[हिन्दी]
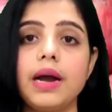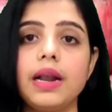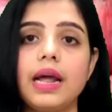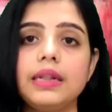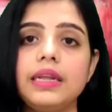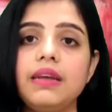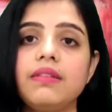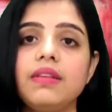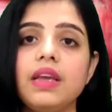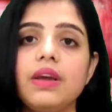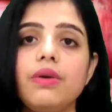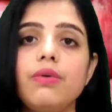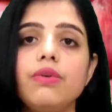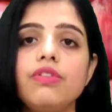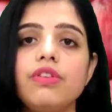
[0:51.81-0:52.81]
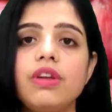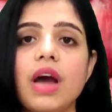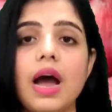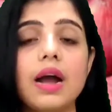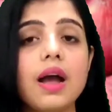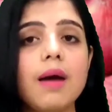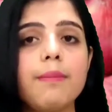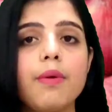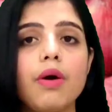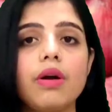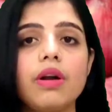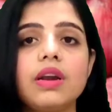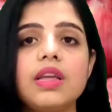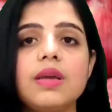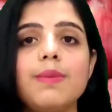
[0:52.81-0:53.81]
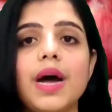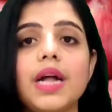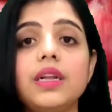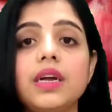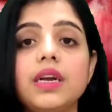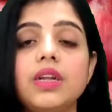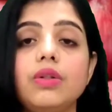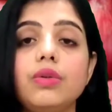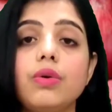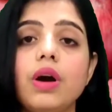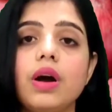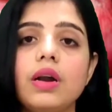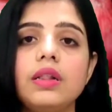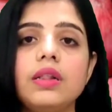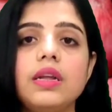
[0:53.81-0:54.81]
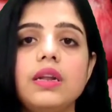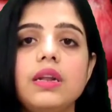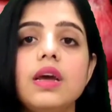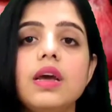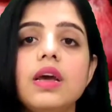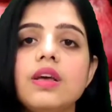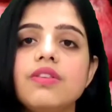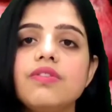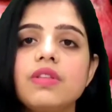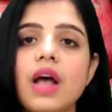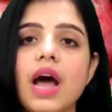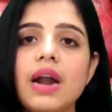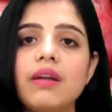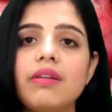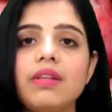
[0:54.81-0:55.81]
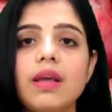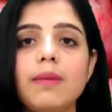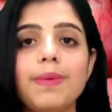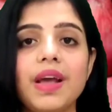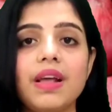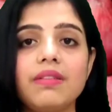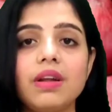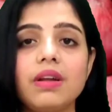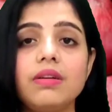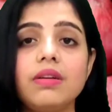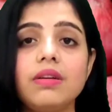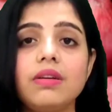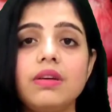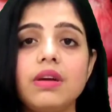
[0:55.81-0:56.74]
बांग्लादेश के गुजडागा बॉर्डर की बात करें तो हर दिन 60 से पैंसठ